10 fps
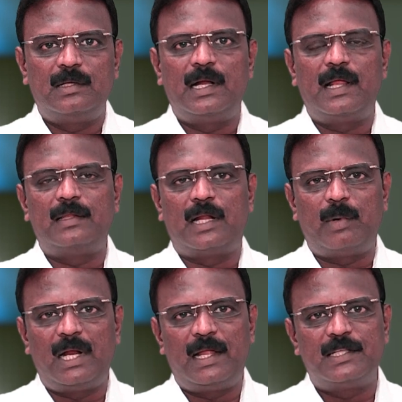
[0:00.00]
என்ஆர்
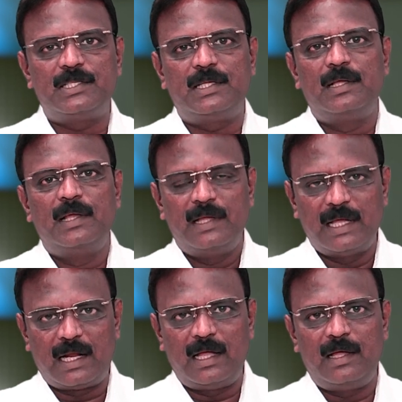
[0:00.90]
தனபால் அண்ணாச்சி
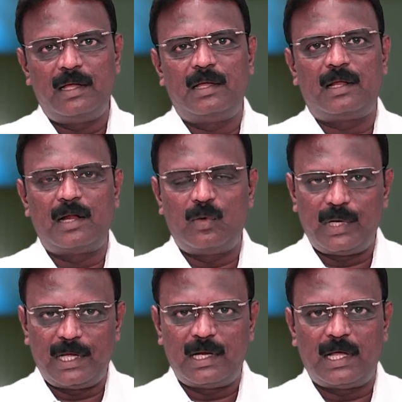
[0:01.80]
எற
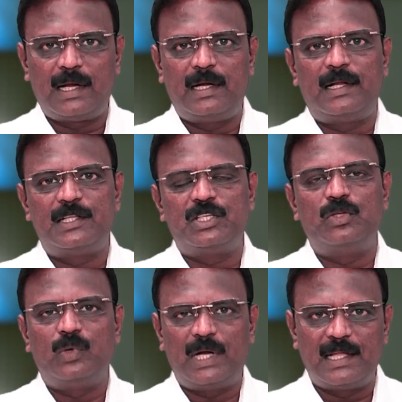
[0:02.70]
எறனாவூர் ஏ நாராயணன் அண்ணாச்சி
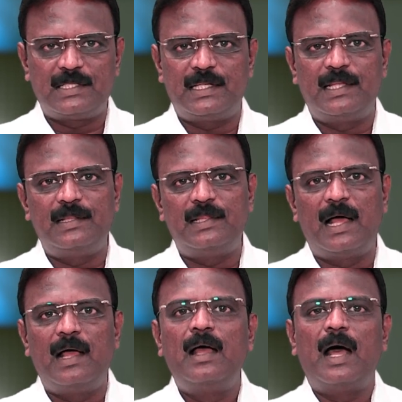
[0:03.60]
இவங்கெல்லாம் சேர்ந்து
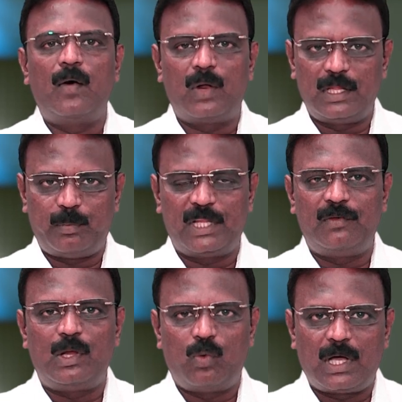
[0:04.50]
தான் அவர் அந்த
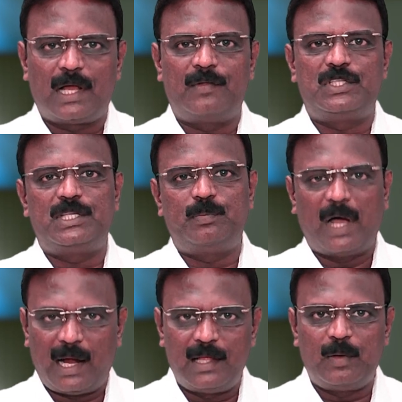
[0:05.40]
பதவியில் உட்கார வச்சு
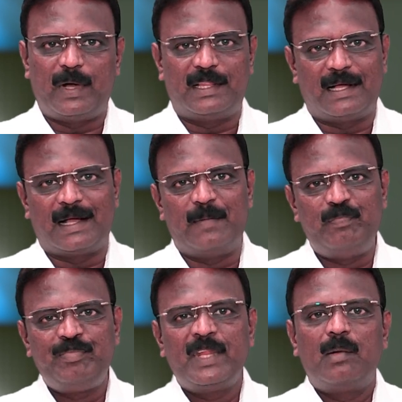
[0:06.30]
அழகு பார்த்தாங்க
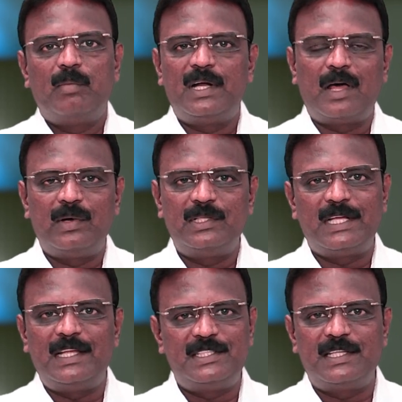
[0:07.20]
பட் அவர்
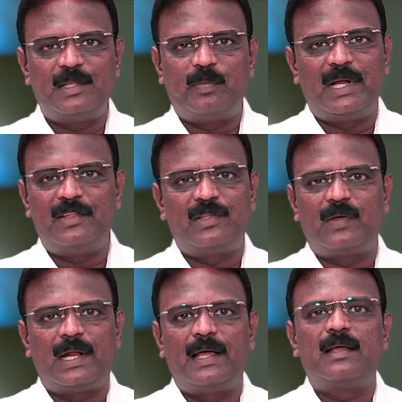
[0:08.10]
ஜெயிச்சு இந்த பதவிக்கு
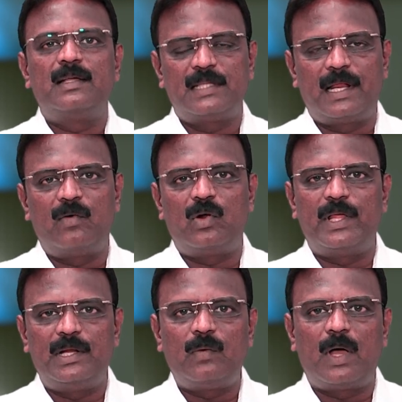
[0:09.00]
வரல சரி
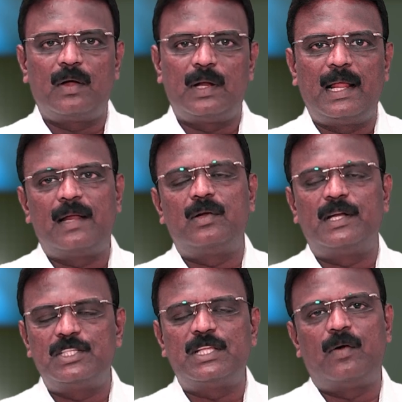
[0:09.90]
அவருடைய நிர்வாகம் நல்லா
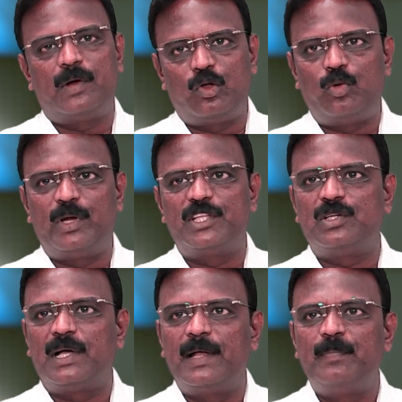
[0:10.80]
இருக்கும்னு நினச்சி தான் அவர்கிட்ட
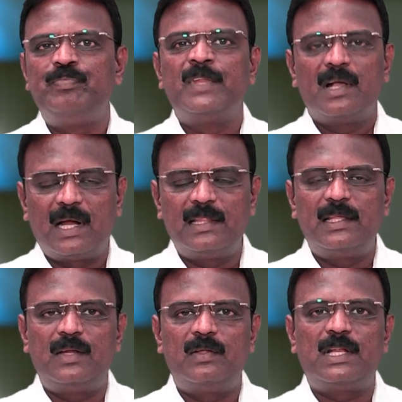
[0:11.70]
ஒப்படைச்சாங்க கடந்த
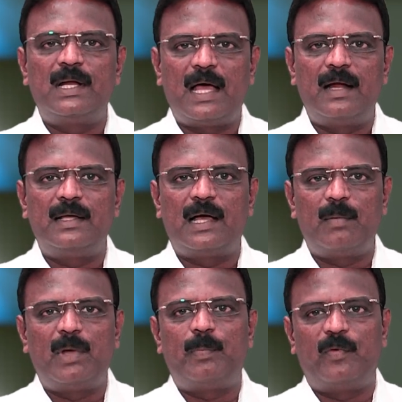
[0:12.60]
இருபத்தி ரெண்டு ஆண்டு
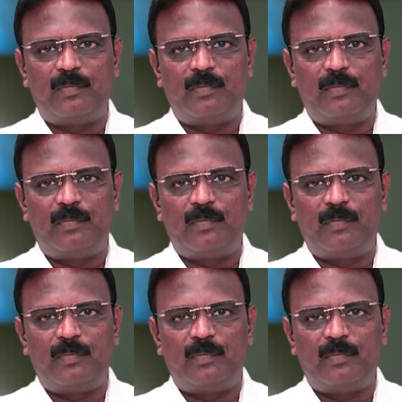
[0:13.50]
காலமாக